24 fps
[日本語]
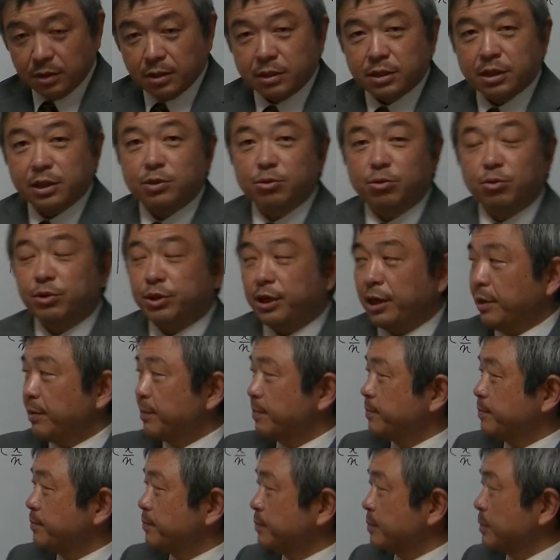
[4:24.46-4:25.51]
じゃあそこで
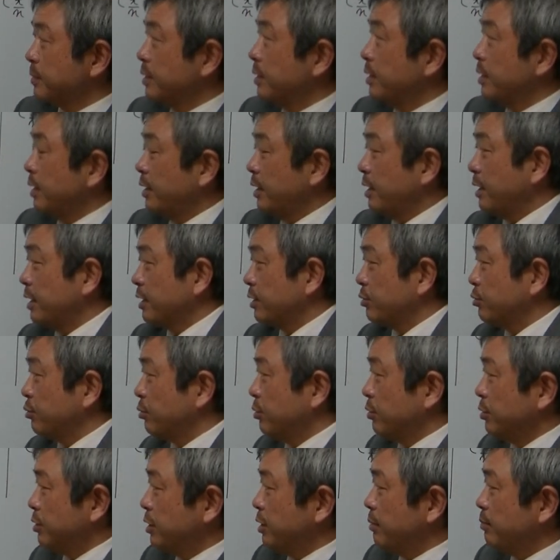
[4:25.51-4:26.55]
えっ
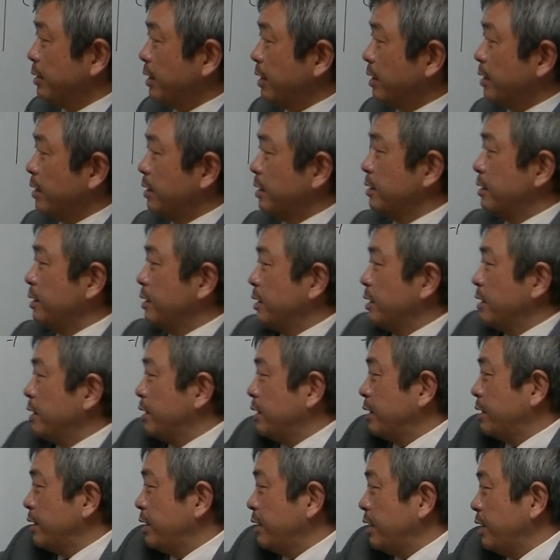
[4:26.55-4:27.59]
と、今、
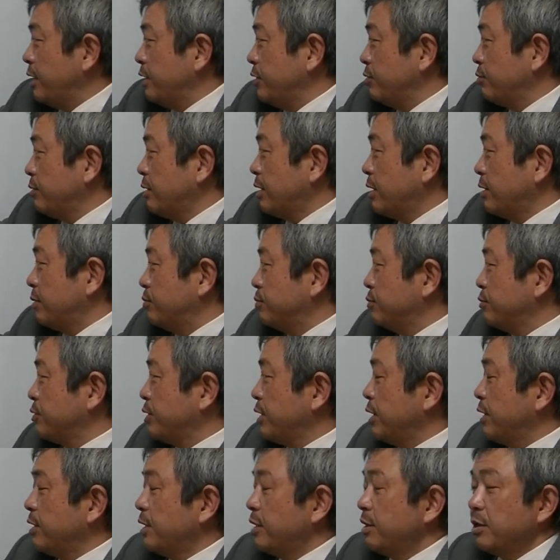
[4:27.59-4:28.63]
n は無
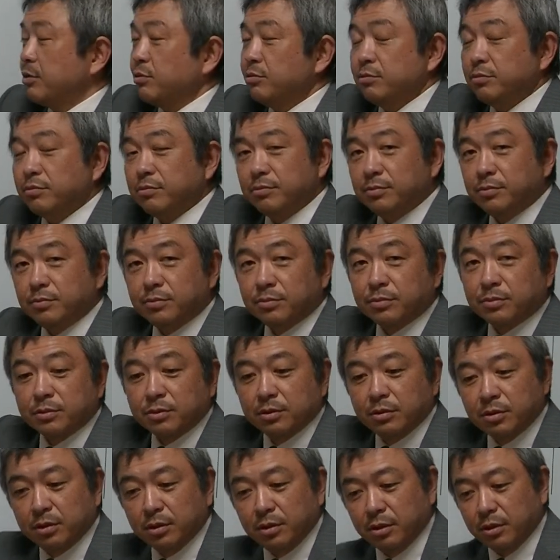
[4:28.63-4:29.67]
限大だと。
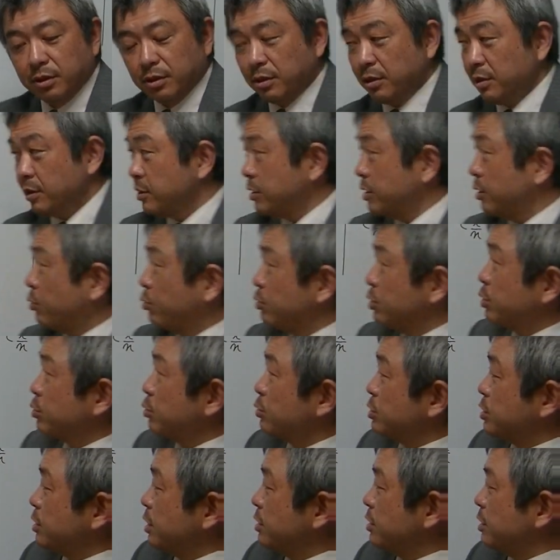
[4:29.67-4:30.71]
じゃあ、ここで
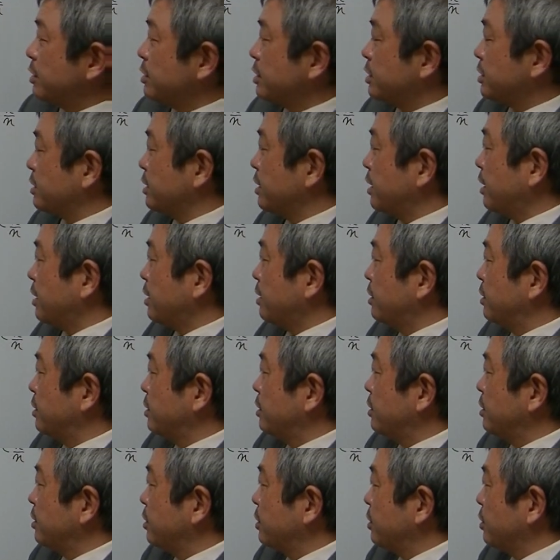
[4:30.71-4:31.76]
突然なんですが、
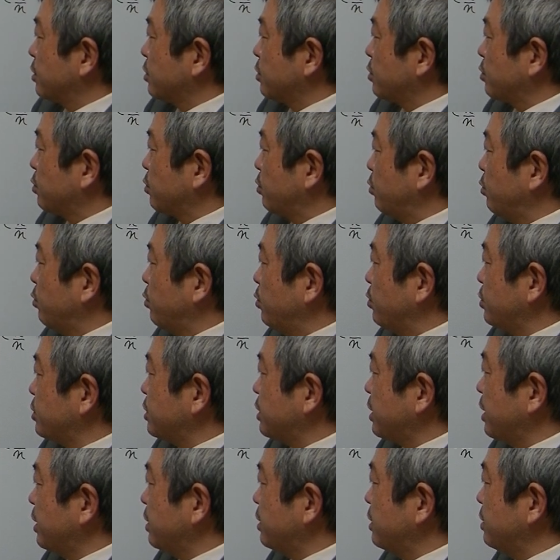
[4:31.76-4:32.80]

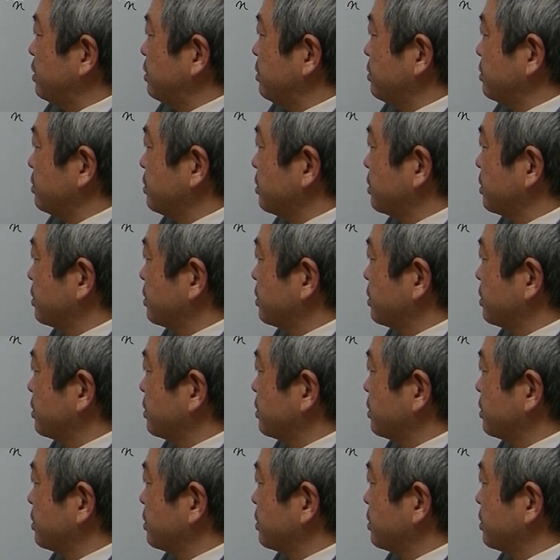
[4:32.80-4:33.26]
コーサイン